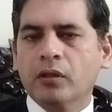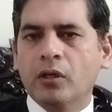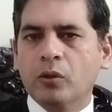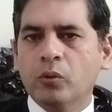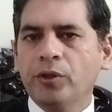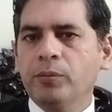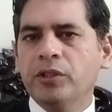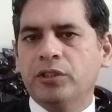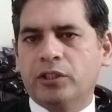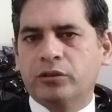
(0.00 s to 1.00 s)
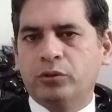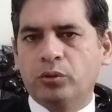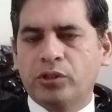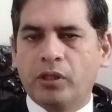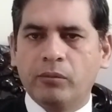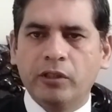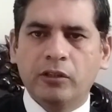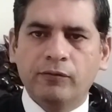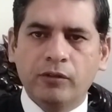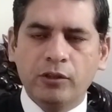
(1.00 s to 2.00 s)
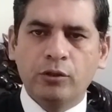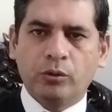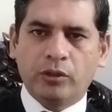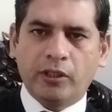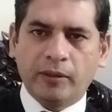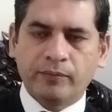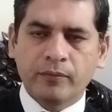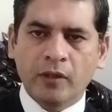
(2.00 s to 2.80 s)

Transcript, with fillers: कि कोई भी शख्स जो शामिल तफ्तीश होता है